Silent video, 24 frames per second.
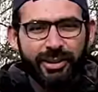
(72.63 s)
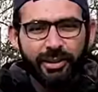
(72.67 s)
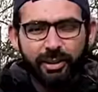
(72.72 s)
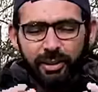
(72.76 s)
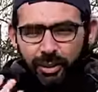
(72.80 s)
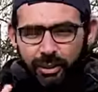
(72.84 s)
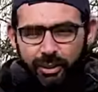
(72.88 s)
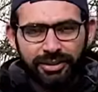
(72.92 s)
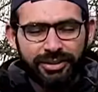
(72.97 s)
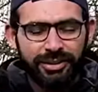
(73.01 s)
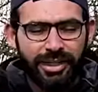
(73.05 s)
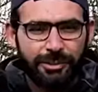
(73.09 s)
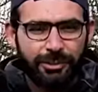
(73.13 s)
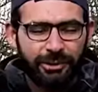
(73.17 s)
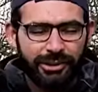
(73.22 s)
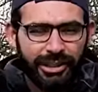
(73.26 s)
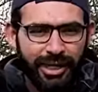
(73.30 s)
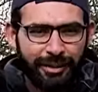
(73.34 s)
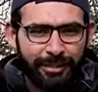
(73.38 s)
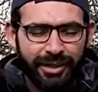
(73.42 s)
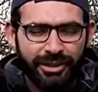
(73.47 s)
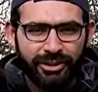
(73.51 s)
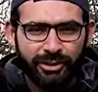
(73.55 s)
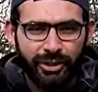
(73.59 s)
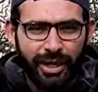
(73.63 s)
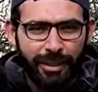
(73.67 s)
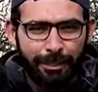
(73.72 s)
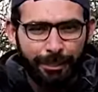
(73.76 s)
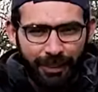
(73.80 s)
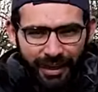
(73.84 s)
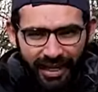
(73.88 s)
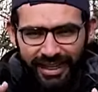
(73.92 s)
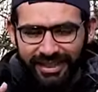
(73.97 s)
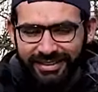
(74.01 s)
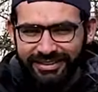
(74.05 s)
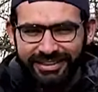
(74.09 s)
न्यू रूल के मुताबिक जो है
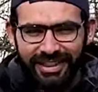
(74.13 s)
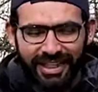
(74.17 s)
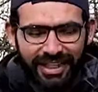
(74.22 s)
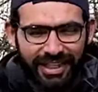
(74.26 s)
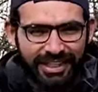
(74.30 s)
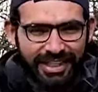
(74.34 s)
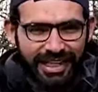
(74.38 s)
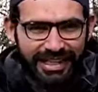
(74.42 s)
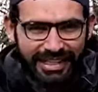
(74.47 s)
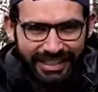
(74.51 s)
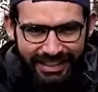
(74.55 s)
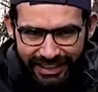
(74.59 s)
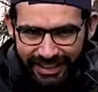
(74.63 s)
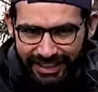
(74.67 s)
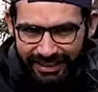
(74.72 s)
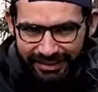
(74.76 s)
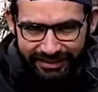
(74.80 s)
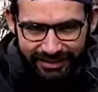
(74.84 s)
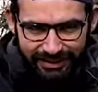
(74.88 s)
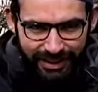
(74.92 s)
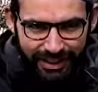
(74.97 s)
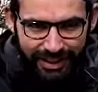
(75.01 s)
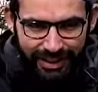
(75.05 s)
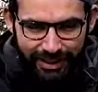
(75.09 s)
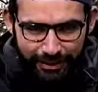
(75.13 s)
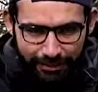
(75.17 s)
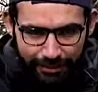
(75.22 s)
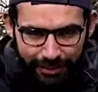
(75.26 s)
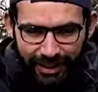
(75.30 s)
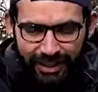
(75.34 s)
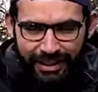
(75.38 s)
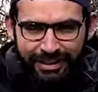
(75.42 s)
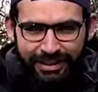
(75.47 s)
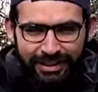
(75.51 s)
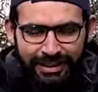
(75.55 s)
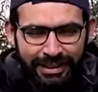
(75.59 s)
पाँच साल का लीगल स्टे के
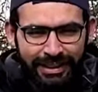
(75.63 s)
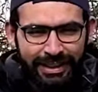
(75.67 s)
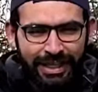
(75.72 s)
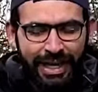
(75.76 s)
बाद